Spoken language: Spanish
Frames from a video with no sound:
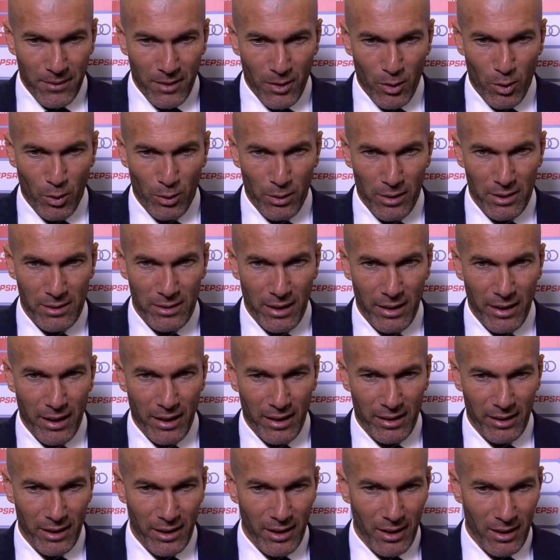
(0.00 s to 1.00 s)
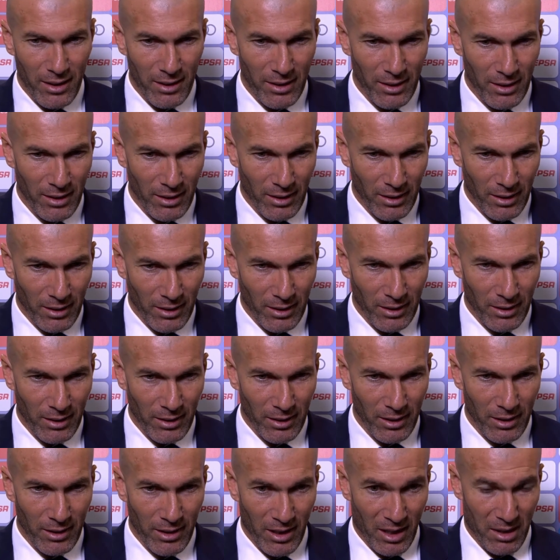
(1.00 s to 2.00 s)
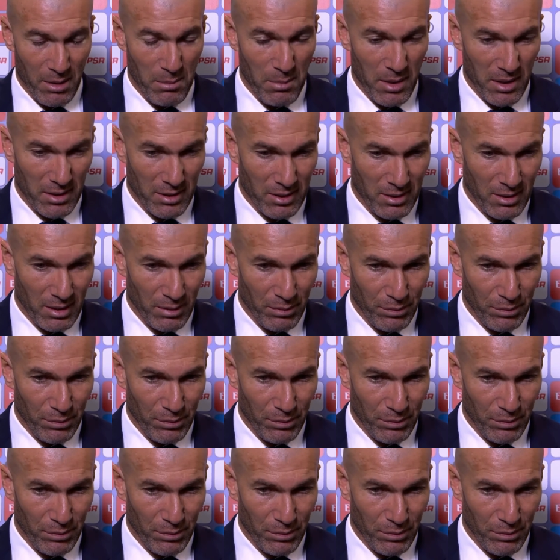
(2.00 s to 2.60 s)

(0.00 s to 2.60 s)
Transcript: con esta energía y, además